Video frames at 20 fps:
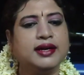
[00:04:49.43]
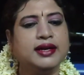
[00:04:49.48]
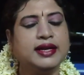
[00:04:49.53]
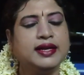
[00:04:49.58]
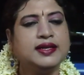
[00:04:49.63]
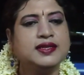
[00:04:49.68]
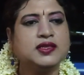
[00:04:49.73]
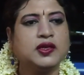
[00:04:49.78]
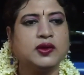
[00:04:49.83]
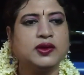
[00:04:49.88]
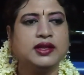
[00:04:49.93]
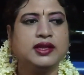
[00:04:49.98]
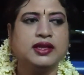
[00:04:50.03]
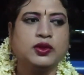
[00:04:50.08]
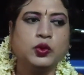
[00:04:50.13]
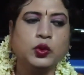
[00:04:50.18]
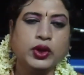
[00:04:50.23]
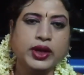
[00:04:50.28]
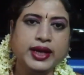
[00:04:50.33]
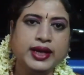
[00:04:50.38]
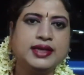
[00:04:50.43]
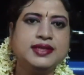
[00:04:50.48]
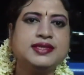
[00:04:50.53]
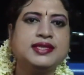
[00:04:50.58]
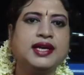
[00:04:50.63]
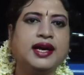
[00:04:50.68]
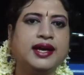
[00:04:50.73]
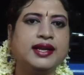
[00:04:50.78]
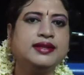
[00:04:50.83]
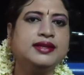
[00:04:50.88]
என்ன சொல்கிறது
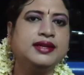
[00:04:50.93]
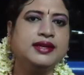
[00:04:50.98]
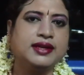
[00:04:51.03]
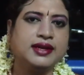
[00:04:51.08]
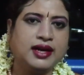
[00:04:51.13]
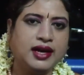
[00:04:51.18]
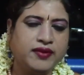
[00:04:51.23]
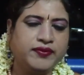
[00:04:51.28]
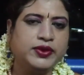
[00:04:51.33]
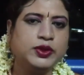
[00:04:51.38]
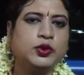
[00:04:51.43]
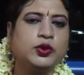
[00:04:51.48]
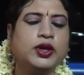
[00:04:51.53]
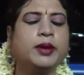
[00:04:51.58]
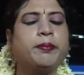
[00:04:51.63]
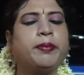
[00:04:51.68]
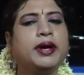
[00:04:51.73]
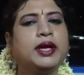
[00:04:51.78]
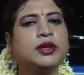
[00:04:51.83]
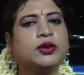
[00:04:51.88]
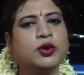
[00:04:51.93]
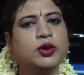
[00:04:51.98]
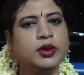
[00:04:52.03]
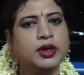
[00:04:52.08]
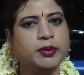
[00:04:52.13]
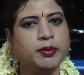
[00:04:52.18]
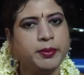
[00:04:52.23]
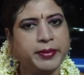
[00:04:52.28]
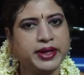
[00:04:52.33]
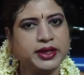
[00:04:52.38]
துறைகள் சார்ந்து காவல்துறை
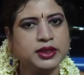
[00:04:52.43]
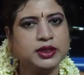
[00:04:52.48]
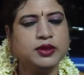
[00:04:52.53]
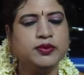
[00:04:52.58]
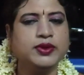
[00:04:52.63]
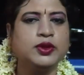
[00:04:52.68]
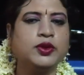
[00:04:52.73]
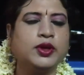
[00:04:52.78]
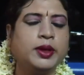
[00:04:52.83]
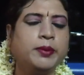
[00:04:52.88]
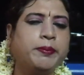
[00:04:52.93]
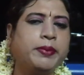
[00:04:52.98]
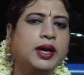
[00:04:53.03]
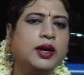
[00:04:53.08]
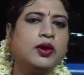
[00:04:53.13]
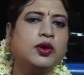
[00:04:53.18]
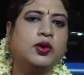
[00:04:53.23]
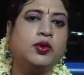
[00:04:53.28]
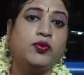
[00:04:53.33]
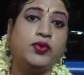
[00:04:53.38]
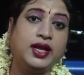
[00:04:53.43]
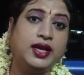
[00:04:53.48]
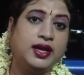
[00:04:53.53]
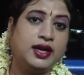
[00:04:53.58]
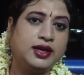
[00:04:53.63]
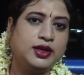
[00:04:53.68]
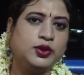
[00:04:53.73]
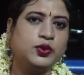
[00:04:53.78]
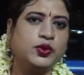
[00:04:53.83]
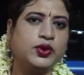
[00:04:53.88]
பார்த்தோம் நம்ம மருத்துவத்துறை பார்க்குறோம்
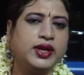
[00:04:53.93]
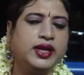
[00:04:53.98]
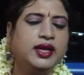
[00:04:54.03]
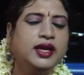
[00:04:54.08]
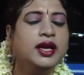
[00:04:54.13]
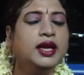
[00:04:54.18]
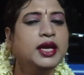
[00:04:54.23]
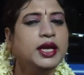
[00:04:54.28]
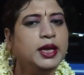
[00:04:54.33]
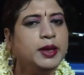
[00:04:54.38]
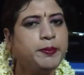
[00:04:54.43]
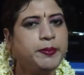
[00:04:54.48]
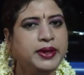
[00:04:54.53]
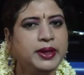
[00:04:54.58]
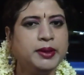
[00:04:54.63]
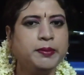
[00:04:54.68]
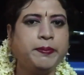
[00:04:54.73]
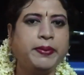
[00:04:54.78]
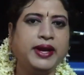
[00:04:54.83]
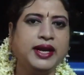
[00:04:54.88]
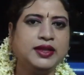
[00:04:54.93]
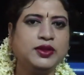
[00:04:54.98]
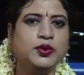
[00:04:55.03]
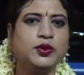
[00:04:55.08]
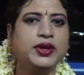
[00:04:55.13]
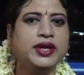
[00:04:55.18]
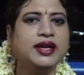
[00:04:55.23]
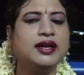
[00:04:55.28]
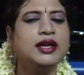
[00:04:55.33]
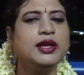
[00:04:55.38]
விளையாட்டுத்துறை இப்படி பல
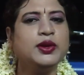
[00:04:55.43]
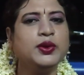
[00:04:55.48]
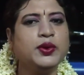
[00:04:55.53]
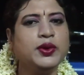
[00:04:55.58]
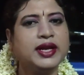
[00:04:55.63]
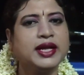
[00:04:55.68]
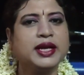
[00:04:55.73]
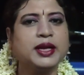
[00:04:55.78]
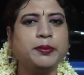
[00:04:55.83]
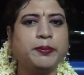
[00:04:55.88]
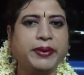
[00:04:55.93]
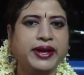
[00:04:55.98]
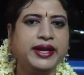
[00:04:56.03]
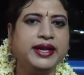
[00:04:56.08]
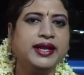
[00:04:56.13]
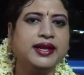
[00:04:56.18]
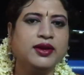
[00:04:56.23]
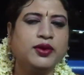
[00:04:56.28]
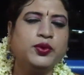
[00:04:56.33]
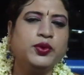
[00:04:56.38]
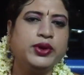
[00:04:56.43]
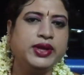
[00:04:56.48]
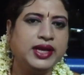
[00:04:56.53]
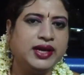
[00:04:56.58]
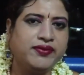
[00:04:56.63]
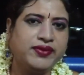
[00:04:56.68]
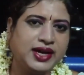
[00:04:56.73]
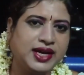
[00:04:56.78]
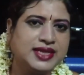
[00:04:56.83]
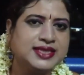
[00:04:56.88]
துறைகள்லையும் எனக்கு பயணிக்கக்கூடிய
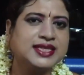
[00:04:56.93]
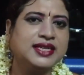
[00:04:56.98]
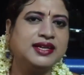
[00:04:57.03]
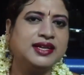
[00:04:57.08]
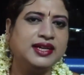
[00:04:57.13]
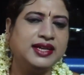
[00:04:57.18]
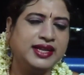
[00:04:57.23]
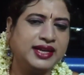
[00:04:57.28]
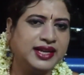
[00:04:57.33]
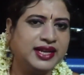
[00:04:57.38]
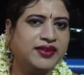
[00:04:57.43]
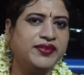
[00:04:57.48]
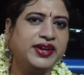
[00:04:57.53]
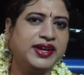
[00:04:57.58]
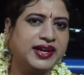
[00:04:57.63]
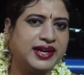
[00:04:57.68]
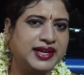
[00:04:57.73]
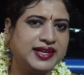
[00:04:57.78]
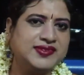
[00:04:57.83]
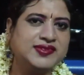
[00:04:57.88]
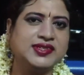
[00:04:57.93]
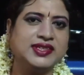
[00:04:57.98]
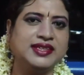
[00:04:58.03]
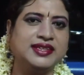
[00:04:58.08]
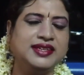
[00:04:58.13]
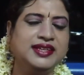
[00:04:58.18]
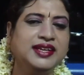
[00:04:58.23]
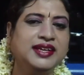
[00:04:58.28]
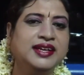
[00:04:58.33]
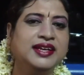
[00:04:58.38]
அவகாசங்கள் நிறையாவே
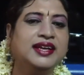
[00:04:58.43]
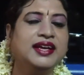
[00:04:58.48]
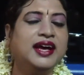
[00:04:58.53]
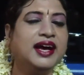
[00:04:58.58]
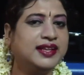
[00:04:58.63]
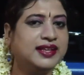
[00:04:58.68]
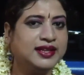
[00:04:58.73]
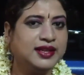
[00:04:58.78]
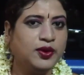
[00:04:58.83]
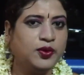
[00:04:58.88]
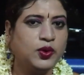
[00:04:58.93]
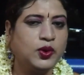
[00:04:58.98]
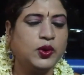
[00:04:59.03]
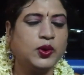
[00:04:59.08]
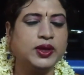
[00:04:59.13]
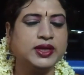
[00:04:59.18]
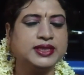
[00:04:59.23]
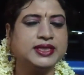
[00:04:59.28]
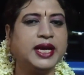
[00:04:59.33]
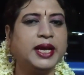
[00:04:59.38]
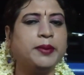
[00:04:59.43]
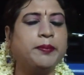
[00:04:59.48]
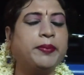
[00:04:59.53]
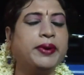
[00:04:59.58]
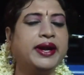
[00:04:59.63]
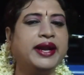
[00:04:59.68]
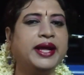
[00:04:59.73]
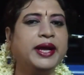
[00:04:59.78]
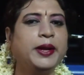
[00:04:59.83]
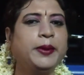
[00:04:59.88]
கிடச்சது அதை தான் உங்களோட ஷேர்
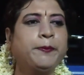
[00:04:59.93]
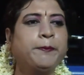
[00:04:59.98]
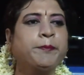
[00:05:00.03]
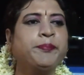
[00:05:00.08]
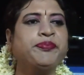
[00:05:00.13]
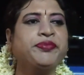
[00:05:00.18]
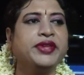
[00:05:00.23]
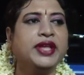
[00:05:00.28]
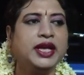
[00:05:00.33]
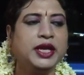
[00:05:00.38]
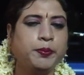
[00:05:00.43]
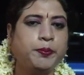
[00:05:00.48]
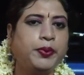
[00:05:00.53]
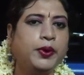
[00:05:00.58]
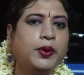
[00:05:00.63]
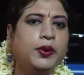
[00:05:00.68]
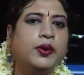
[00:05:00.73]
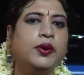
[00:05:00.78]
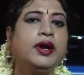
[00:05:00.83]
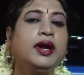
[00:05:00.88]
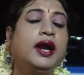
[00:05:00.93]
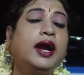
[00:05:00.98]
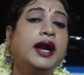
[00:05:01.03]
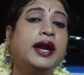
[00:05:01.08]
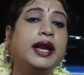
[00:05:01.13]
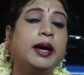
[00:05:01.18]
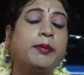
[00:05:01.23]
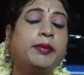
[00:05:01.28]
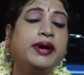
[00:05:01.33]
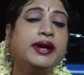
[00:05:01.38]
பண்ணேன் இப்போது
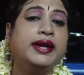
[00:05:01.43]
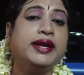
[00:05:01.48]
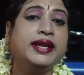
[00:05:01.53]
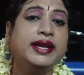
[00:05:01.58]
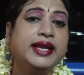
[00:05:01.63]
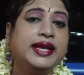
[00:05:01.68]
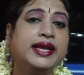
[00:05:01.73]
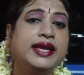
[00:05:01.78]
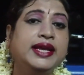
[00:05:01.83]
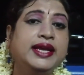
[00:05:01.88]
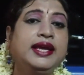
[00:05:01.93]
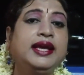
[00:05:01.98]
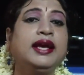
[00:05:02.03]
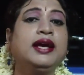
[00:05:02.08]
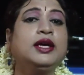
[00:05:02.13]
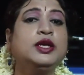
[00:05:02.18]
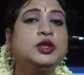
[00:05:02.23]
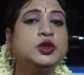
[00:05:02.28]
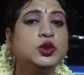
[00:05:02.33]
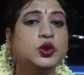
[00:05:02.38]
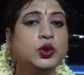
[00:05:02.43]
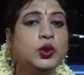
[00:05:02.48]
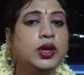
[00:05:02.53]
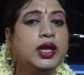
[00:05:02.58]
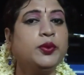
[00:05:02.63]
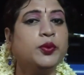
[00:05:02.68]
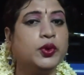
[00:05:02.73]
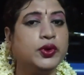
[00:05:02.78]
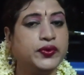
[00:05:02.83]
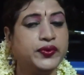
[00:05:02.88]
நாம் இன்றைக்கி
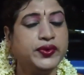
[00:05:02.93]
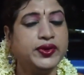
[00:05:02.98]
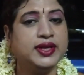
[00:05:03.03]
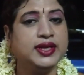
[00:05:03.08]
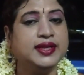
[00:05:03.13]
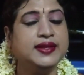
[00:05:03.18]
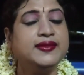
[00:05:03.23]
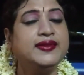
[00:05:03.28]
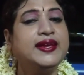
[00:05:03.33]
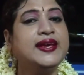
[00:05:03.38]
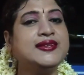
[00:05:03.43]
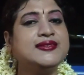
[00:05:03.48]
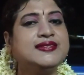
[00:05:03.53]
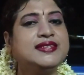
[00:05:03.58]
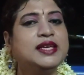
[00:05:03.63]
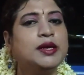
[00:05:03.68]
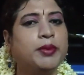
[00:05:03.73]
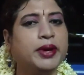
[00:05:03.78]
ஜூலை ஒன்று தேசிய